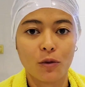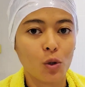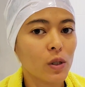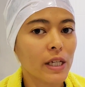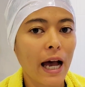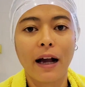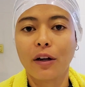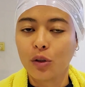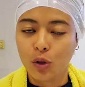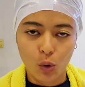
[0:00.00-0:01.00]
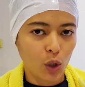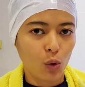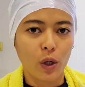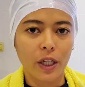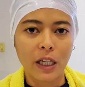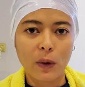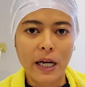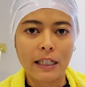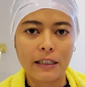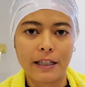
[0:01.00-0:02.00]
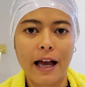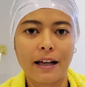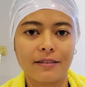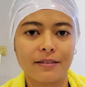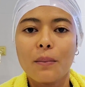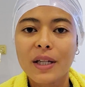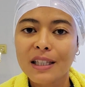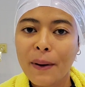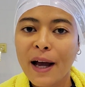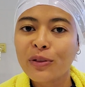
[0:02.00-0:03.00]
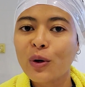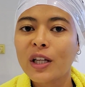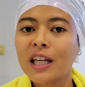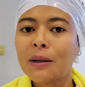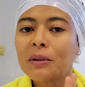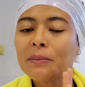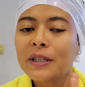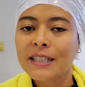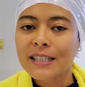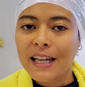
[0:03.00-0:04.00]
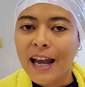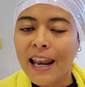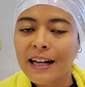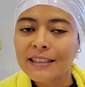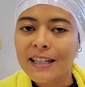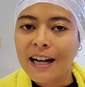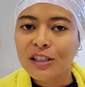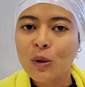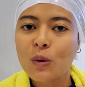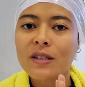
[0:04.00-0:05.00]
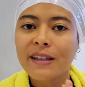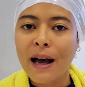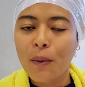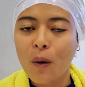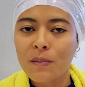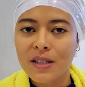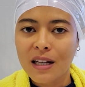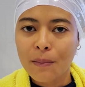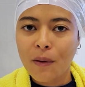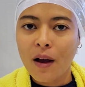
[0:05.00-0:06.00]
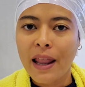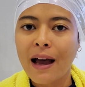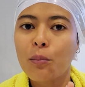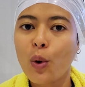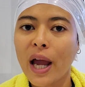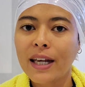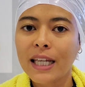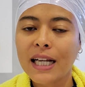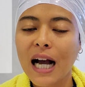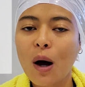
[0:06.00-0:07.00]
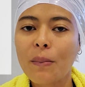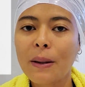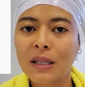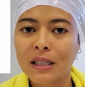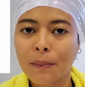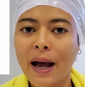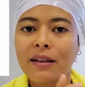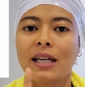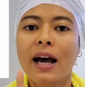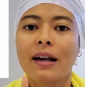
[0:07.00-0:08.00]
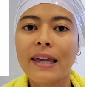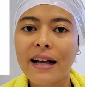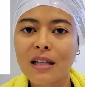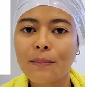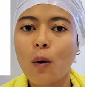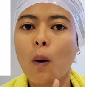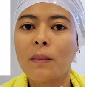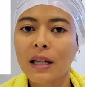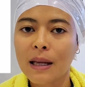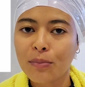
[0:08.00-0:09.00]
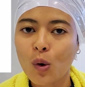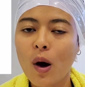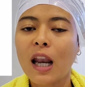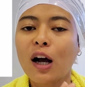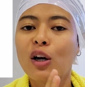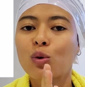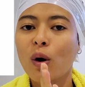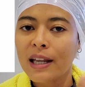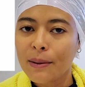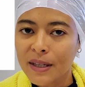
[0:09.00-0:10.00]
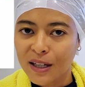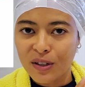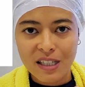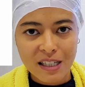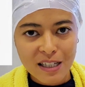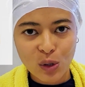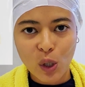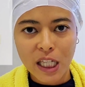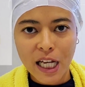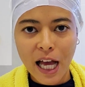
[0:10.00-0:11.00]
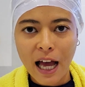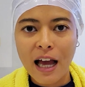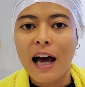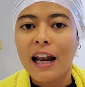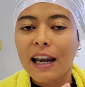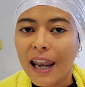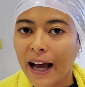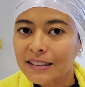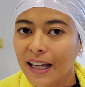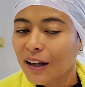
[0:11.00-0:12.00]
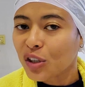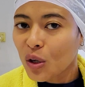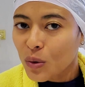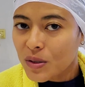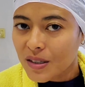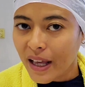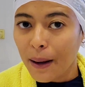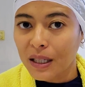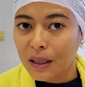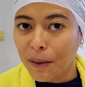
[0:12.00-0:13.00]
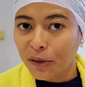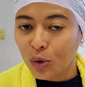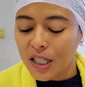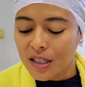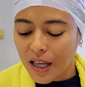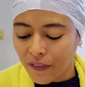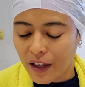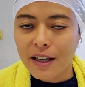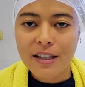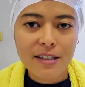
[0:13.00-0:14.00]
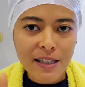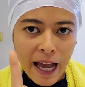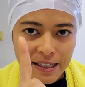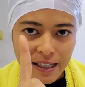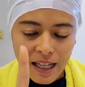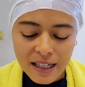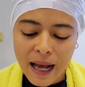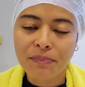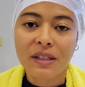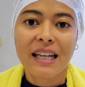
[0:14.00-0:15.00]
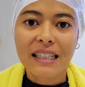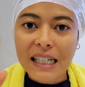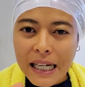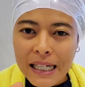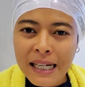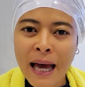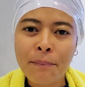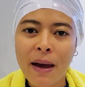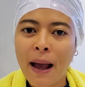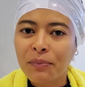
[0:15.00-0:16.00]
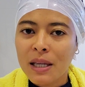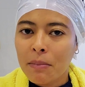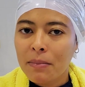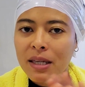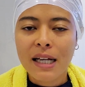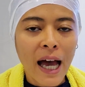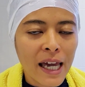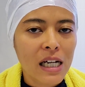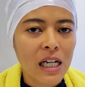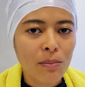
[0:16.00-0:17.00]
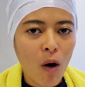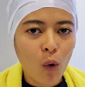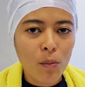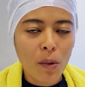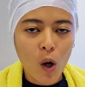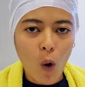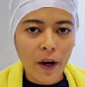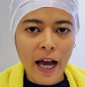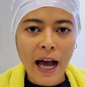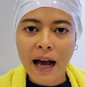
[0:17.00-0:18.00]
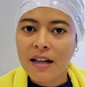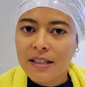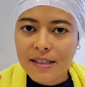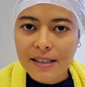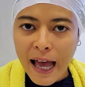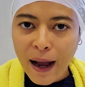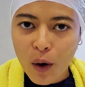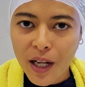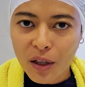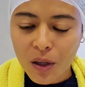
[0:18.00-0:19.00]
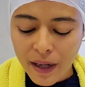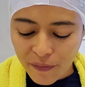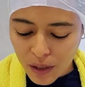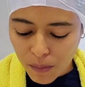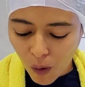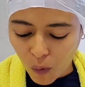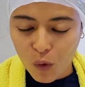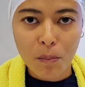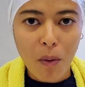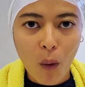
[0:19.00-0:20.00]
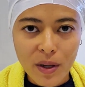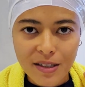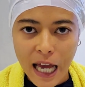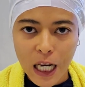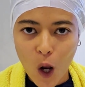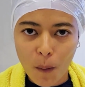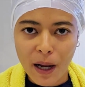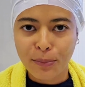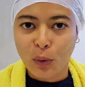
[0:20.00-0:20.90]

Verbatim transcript: ทุกอย่างอยู่ในขวดเดียวกันเลยค่ะ ผลิตภัณฑ์ตัวนี้เพื่อนๆจะใช้หลังจากที่คุณสระผมเสร็จเรียบร้อยแล้วแบรนด์นี้เขามีผลิตภัณฑ์ทั้งยาสระผมครีมนวดแล้วก็ตัวลิปอินคอนดิชเนอร์ตัวนี้ค่ะหลังจากที่คุณใส่ผลิตภัณฑ์ตัวนี้เสร็จสาจะแนะนำเคล็ดลับแบบที่ไม่มีใครเคยบอกคุณมาก่อนนะคะสาคนเดียวเท่านั้นที่บอกคุณเพราะว่าสาลองมากับ